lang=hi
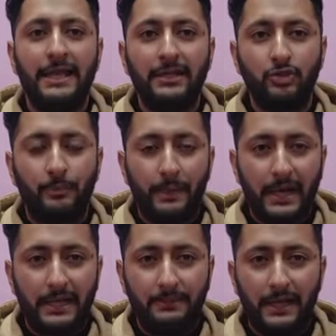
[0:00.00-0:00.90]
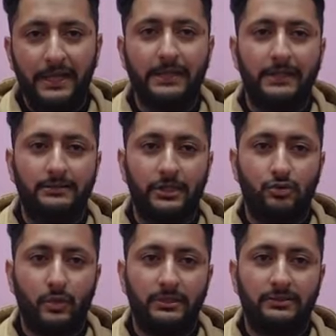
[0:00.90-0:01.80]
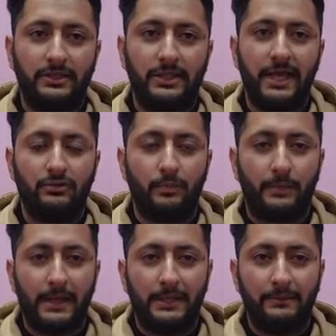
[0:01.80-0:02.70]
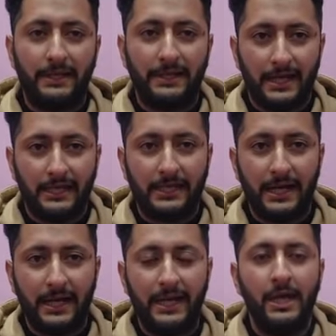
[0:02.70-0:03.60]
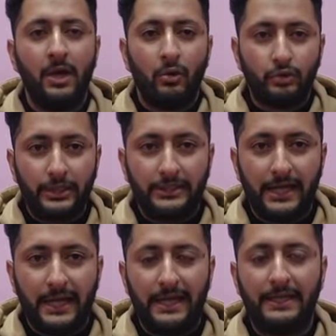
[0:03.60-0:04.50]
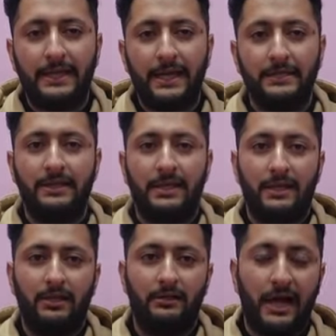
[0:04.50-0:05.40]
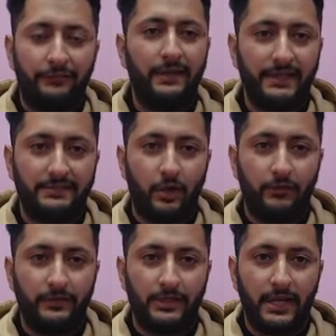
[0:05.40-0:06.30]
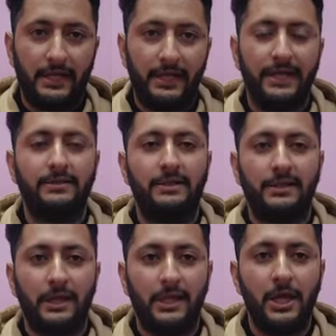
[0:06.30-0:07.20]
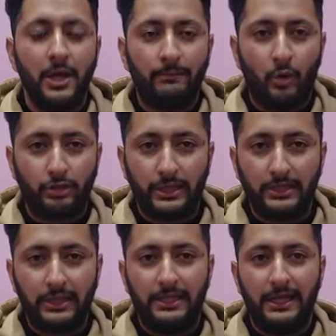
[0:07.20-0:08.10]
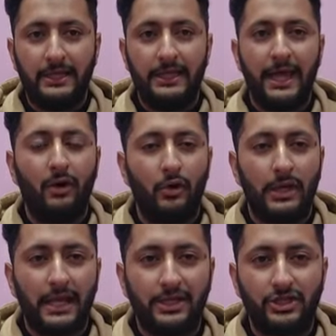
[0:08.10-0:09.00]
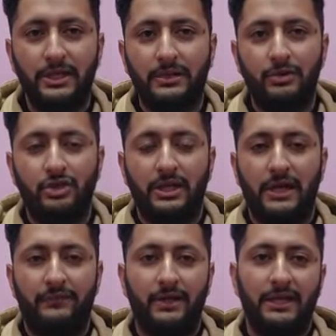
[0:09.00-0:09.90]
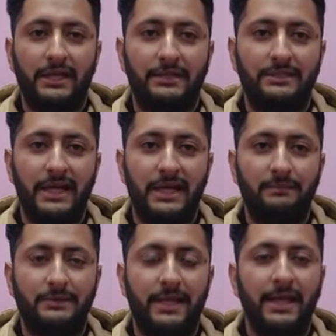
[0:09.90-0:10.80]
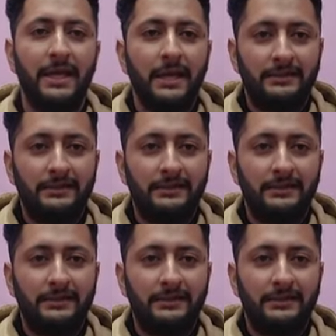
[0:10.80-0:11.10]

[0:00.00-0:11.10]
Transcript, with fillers: लेकिन जो पार्लिमानी कॉन्स्टिट्यूएंसी है जो पार्लिमानी हल्का है उसी दायरे के अंदर इन काफी ऐसे ऑफिसरान हैं जिनकी पोस्टिंग की गई है और इलेक्शन कमीशन ऑफ इंडिया की जानब से